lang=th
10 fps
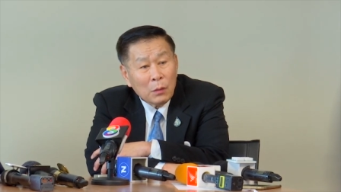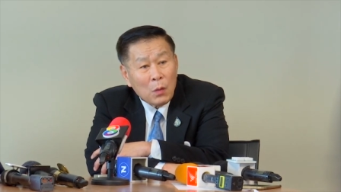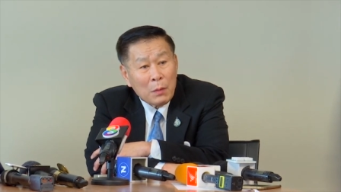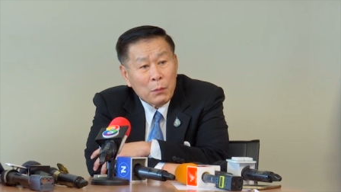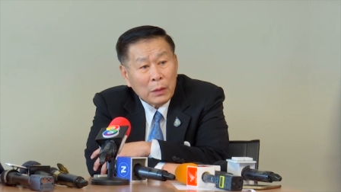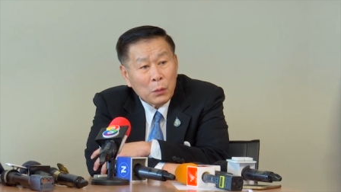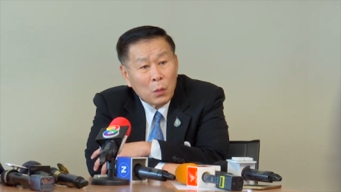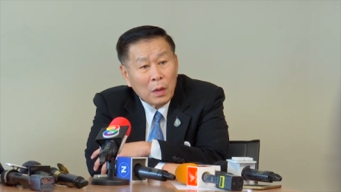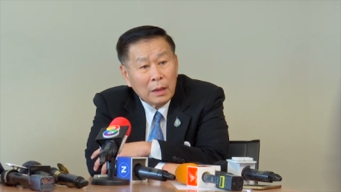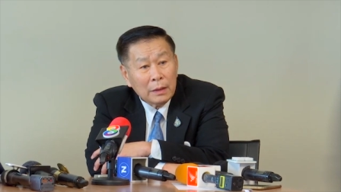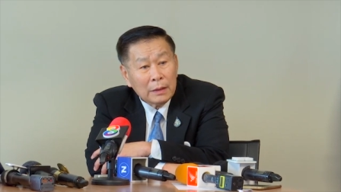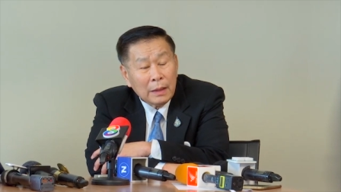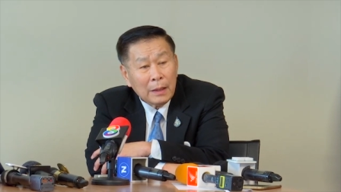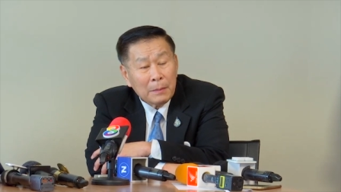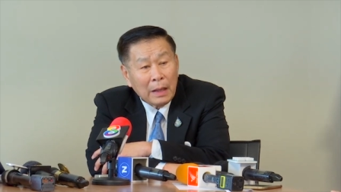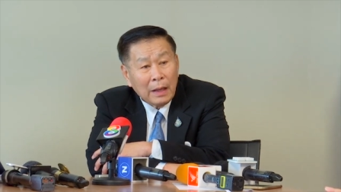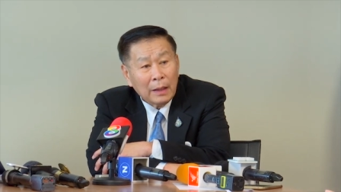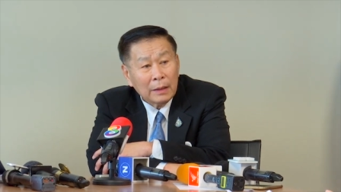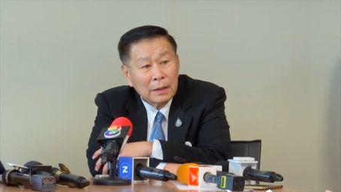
ความหวาดกลัวนะฮะมา